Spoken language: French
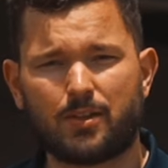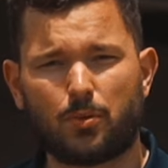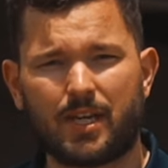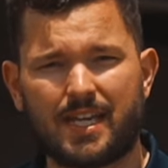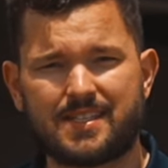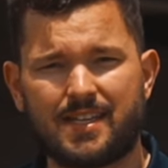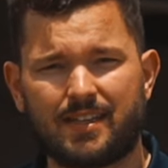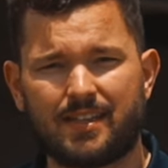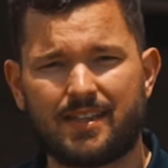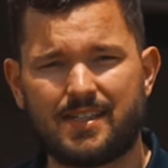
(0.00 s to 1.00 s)

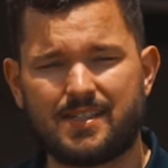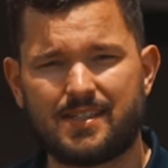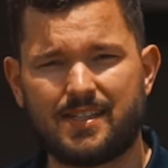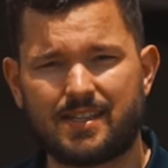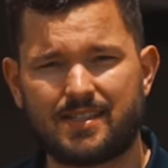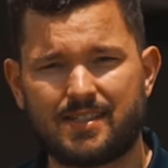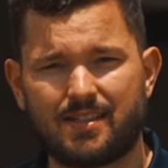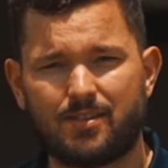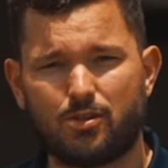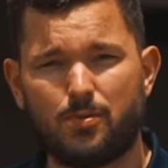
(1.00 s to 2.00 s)
347
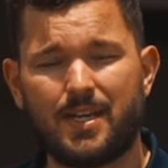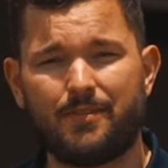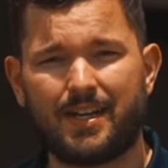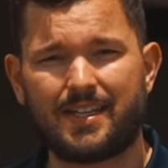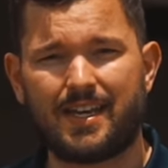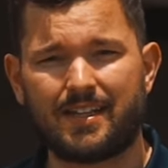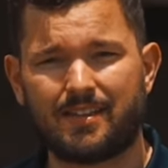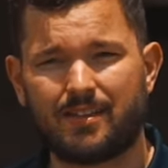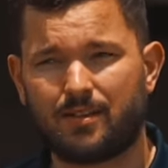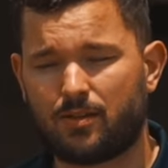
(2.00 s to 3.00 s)
SSX 2024